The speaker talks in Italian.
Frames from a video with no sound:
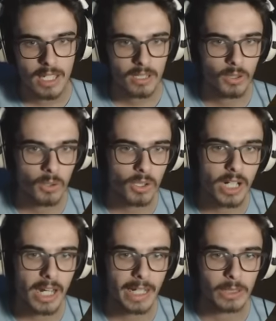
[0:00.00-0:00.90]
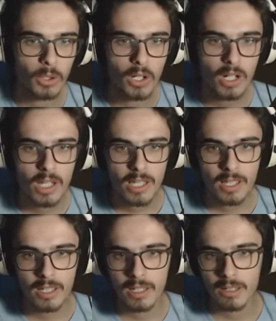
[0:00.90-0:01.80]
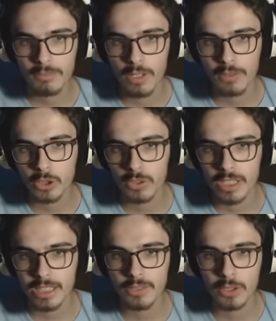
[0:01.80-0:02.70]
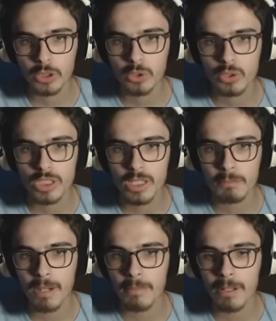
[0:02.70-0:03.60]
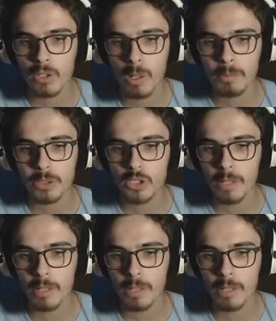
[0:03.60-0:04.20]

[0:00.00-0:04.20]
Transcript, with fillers: non credo e ve li faccio vedere se faccio così bam eccolo qua il pistone